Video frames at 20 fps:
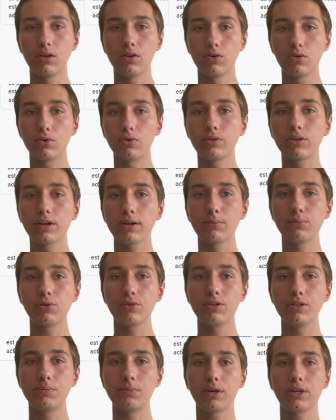Euh, crée-moi
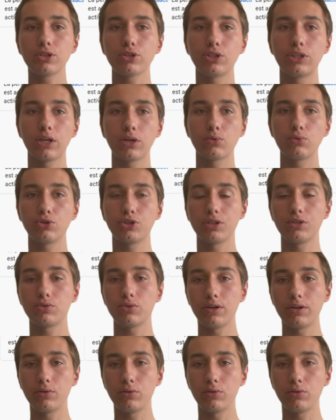une image d'un coucher de soleil.